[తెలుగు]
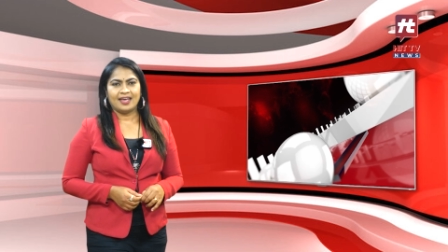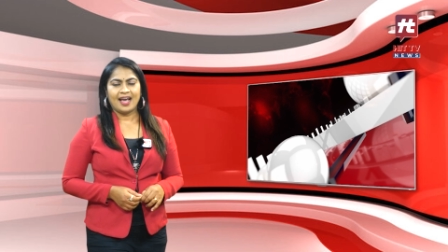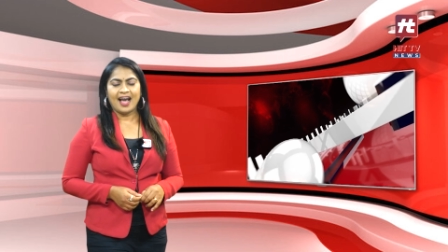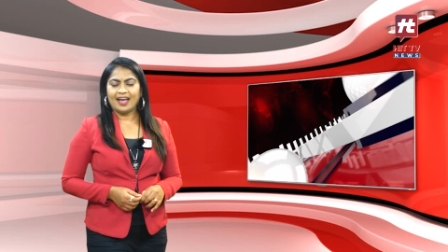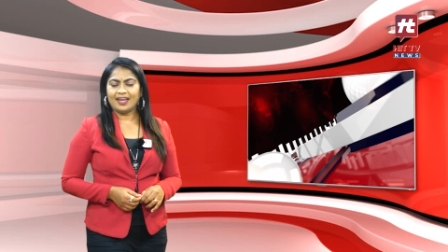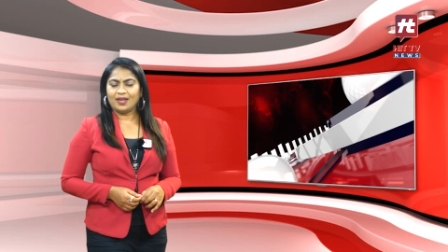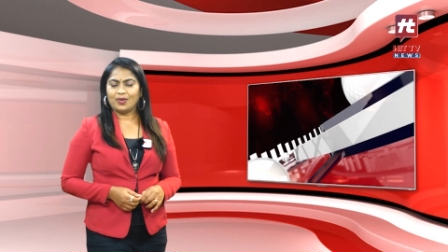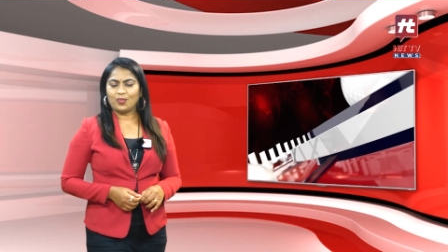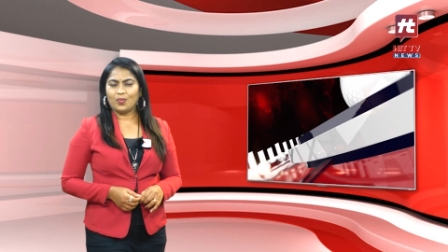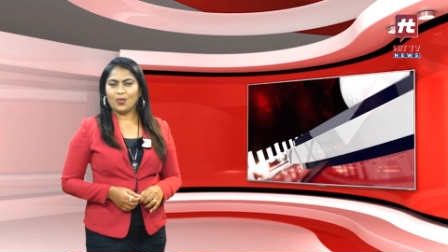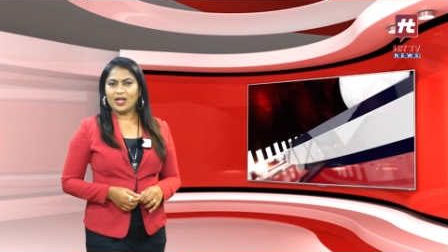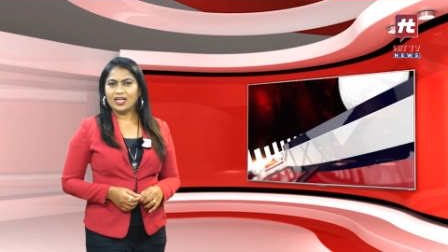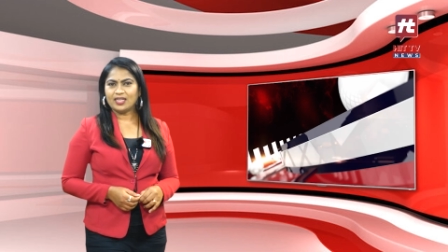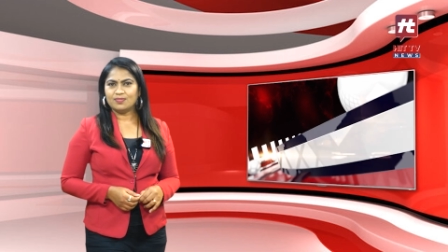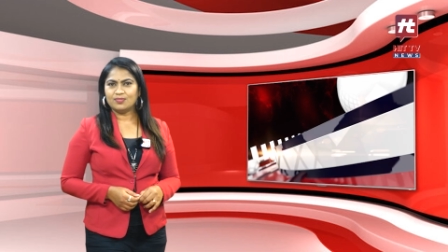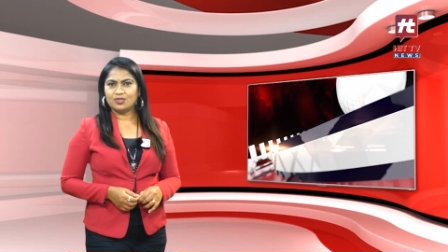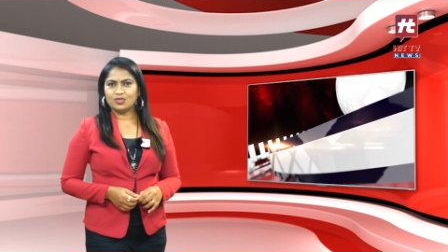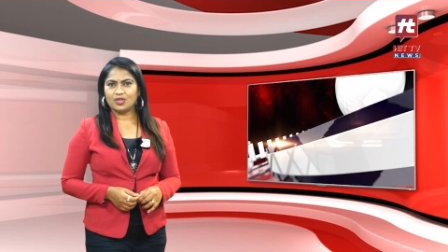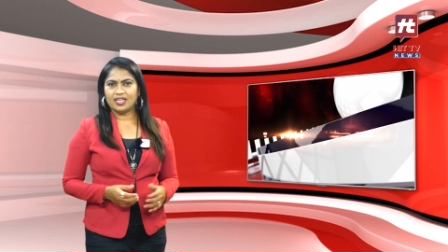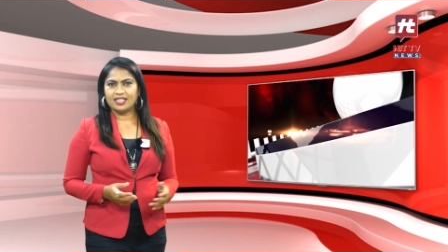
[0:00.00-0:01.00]
హాయ్
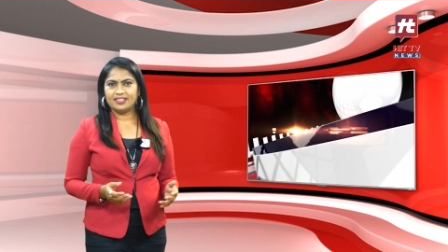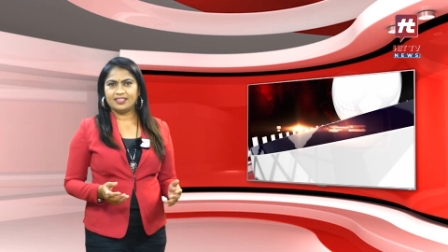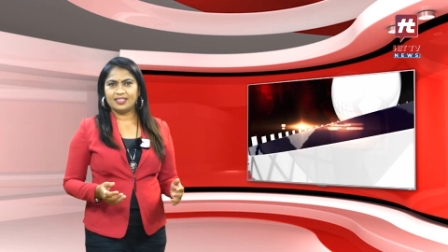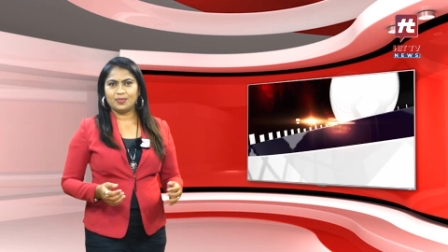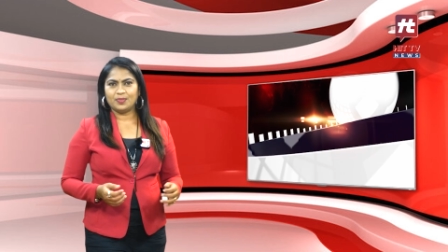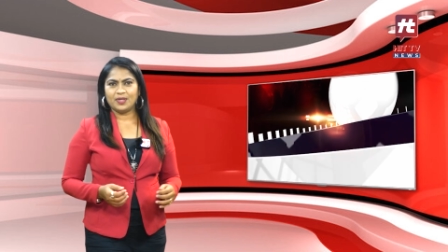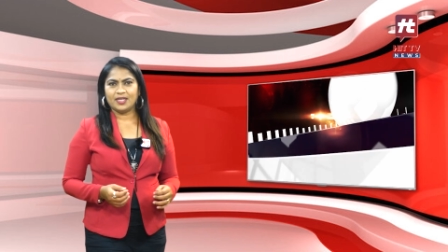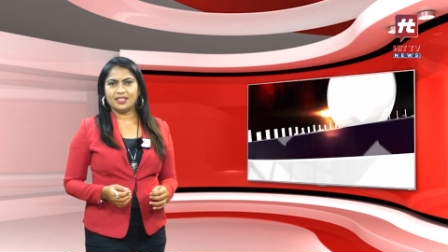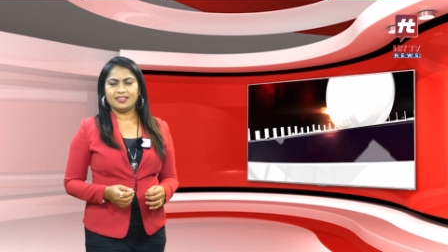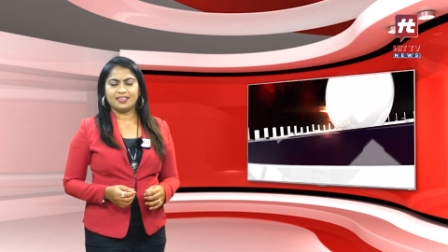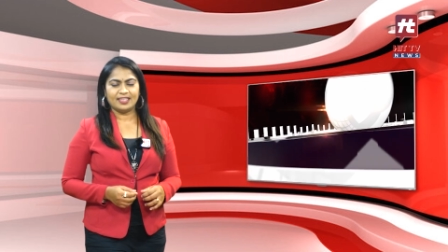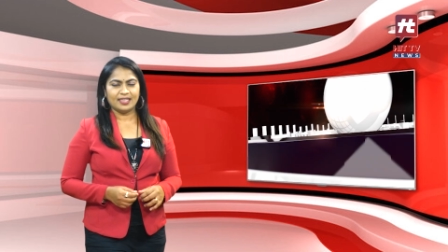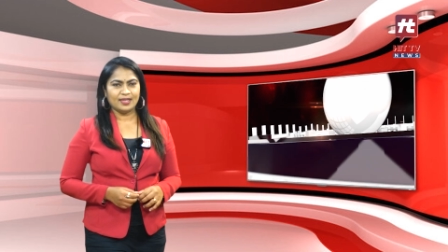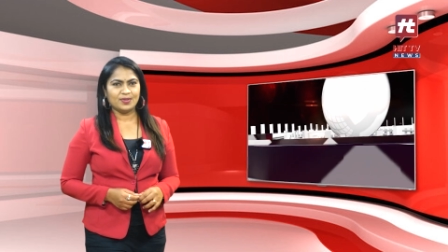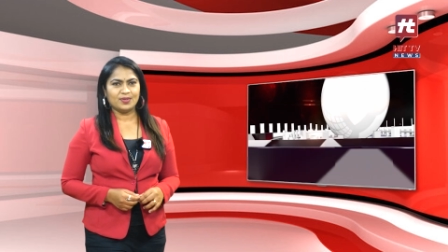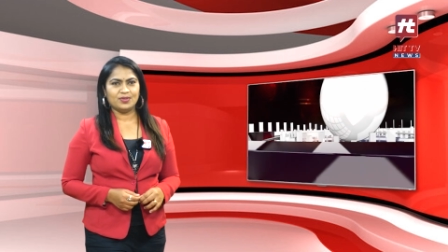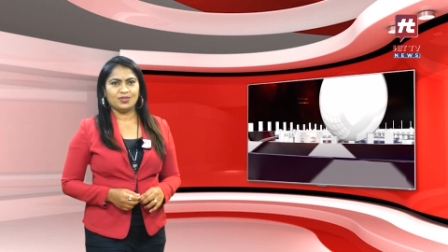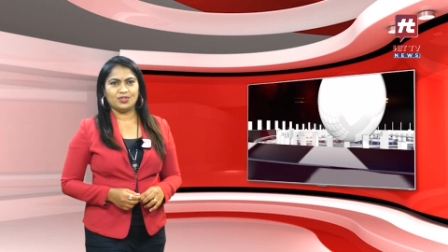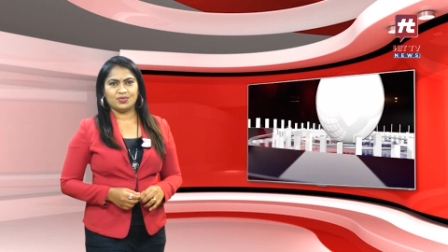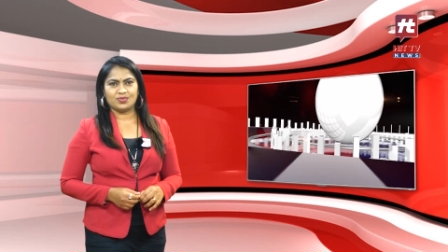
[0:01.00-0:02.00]
వెల్కమ్ టు హెచ్టీవీ
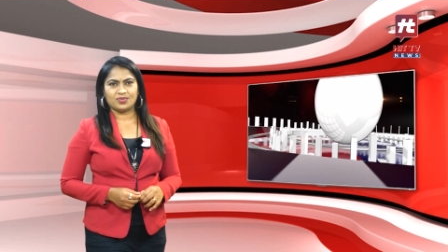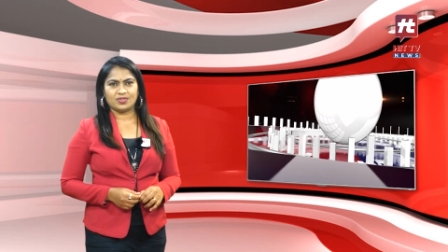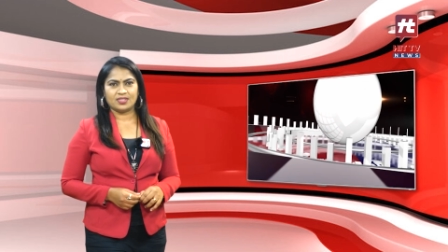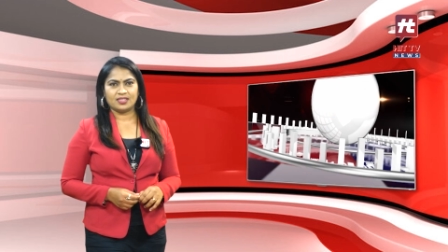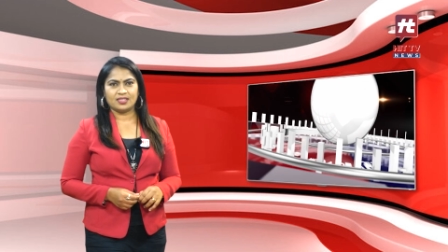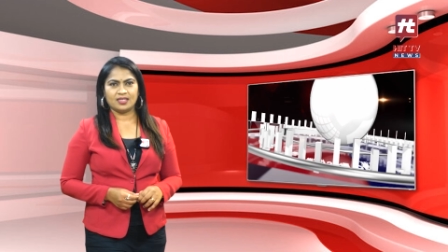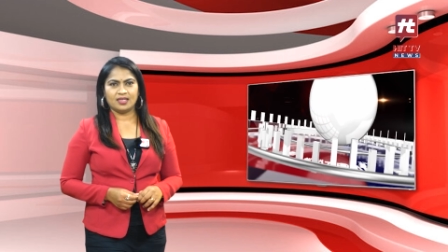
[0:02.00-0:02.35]
తెలుగు న్యూస్